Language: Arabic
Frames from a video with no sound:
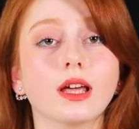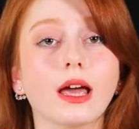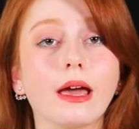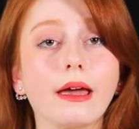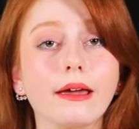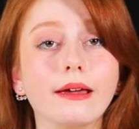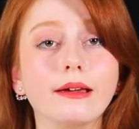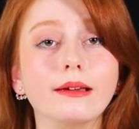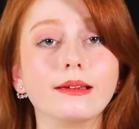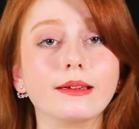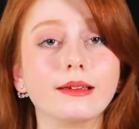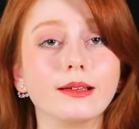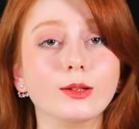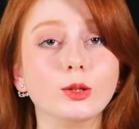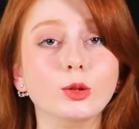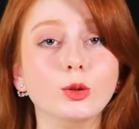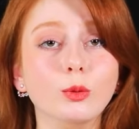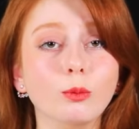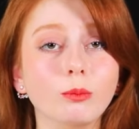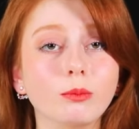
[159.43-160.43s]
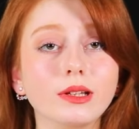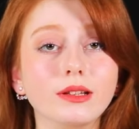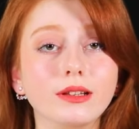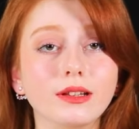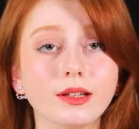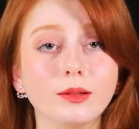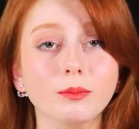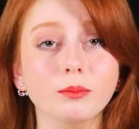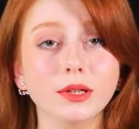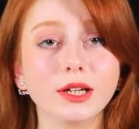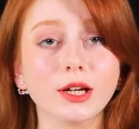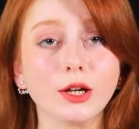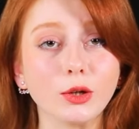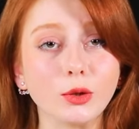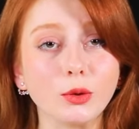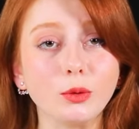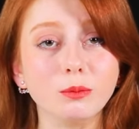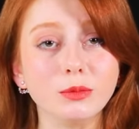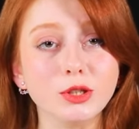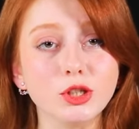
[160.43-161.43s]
هيك انه مثل بيحكوا